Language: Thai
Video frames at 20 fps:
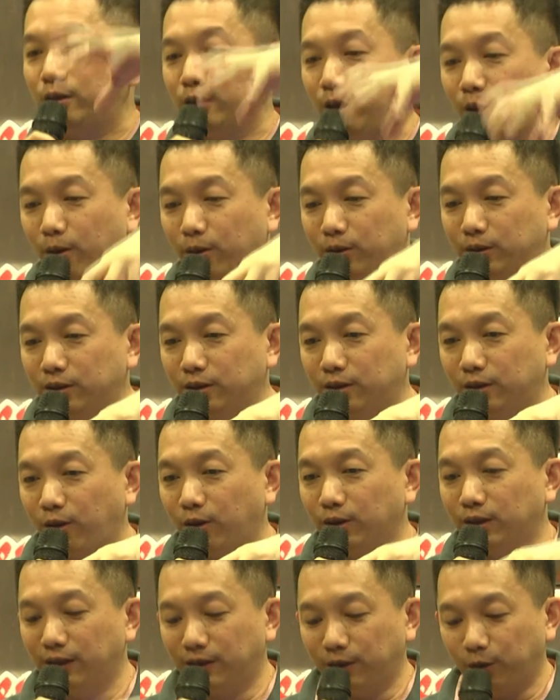ลองลอง
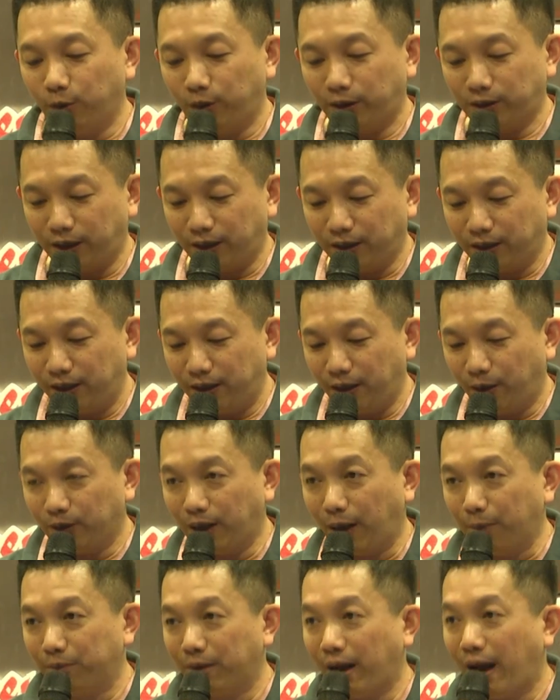นึกดูว่าสิ่งที่เรา
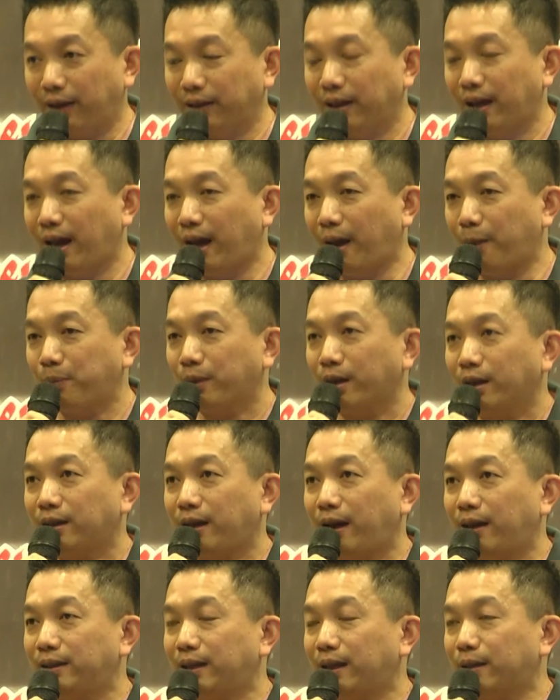ทำมาเนี่ยฮะ
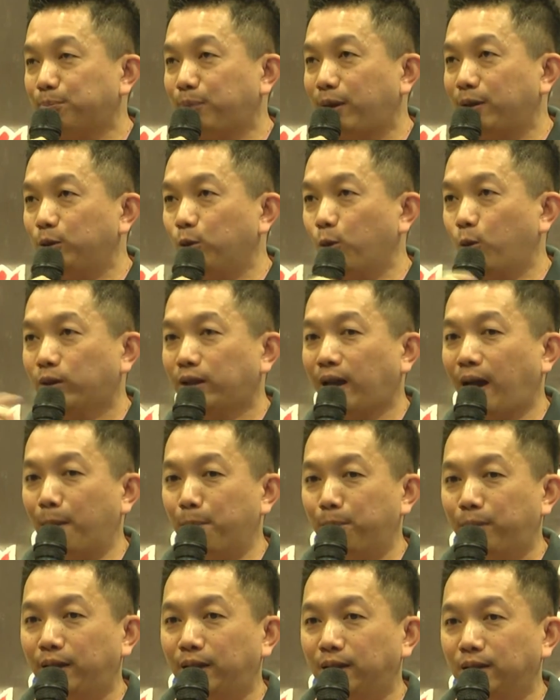ถ้าจะประยุกต์
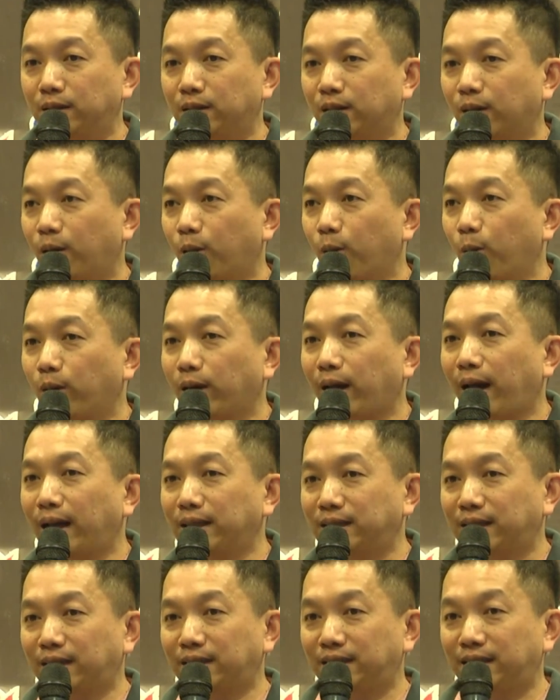ทำเป็นโครงงาน
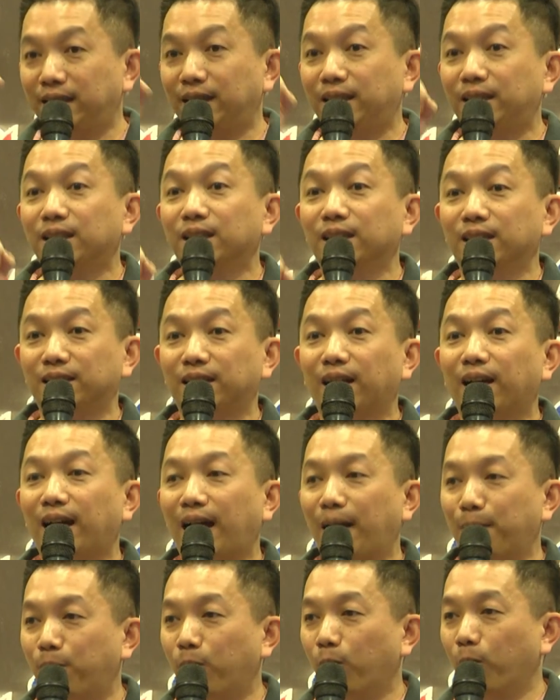สักชิ้นหนึ่งนะค
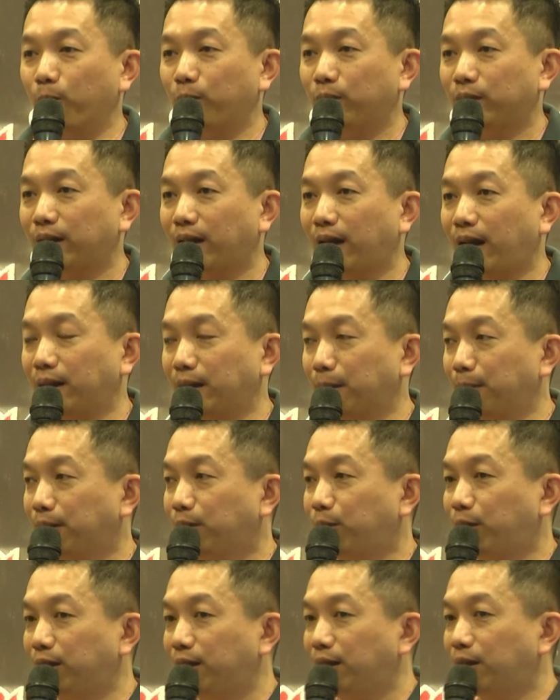รับผมอ่าอย่าง
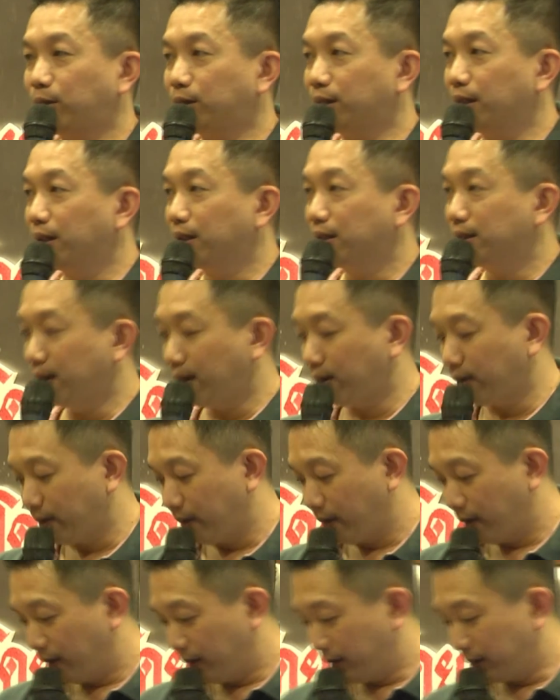วันนี้เราเจอเครื่อง
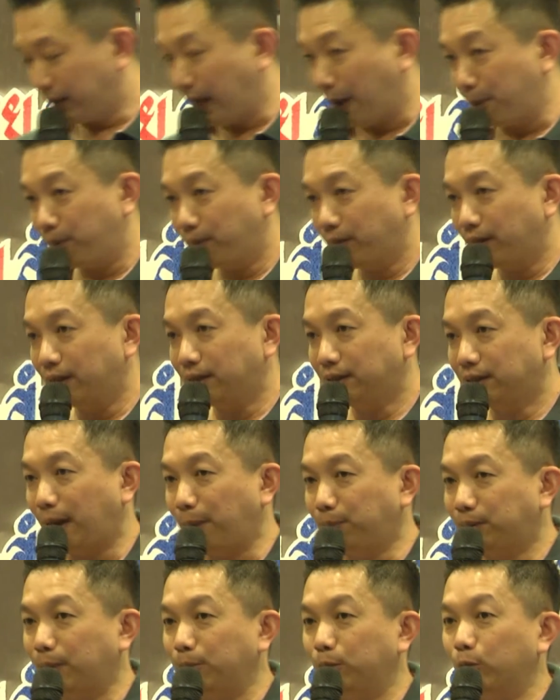นับนับ
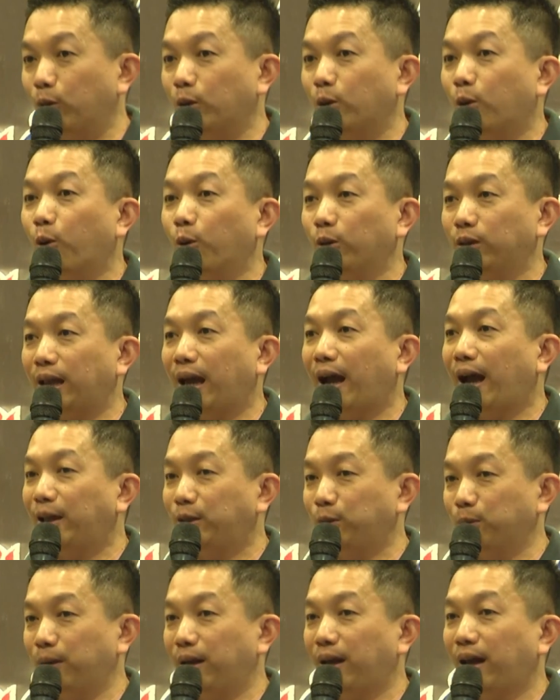จำนวนคนได้
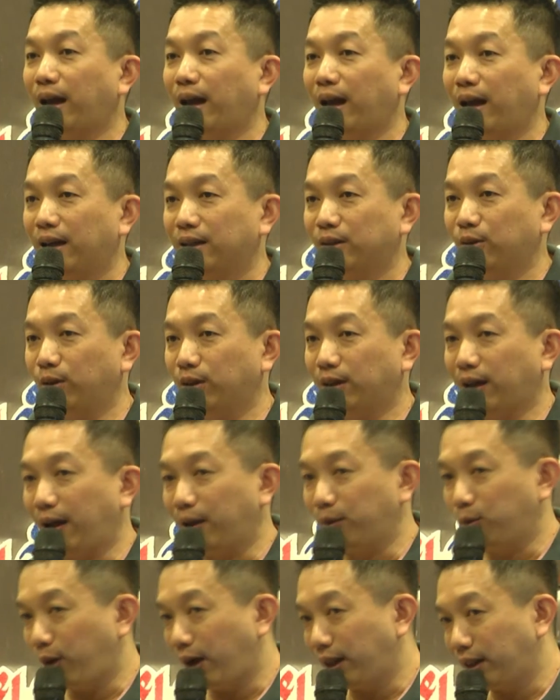ถูกไหมฮะโดยการ
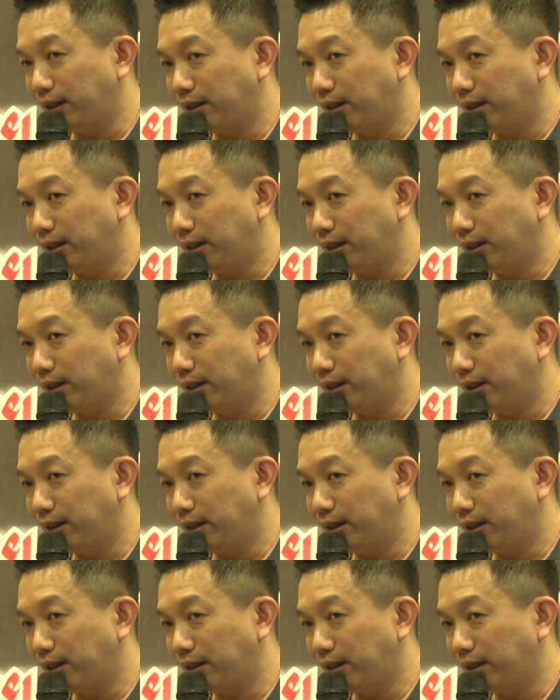วัด